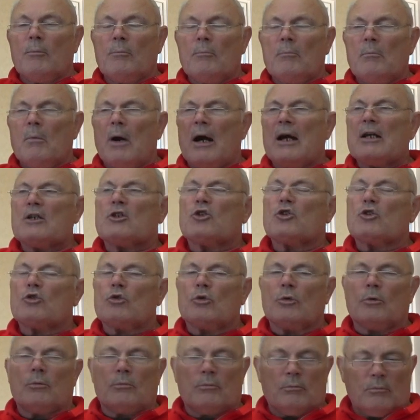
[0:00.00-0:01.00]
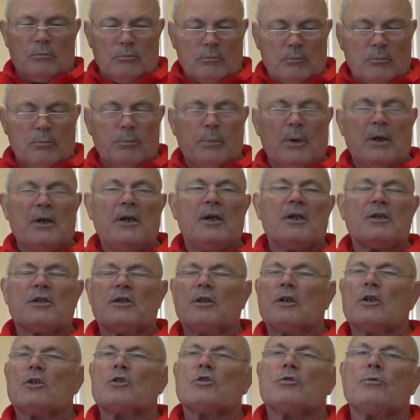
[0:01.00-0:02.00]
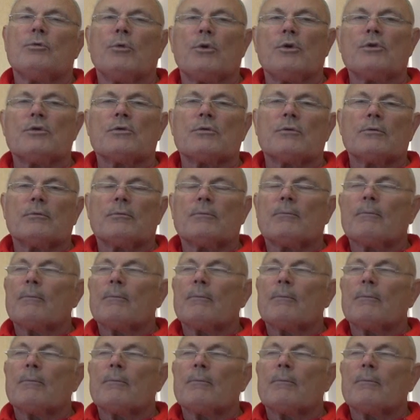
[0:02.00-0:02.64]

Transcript: массу полезных свойств.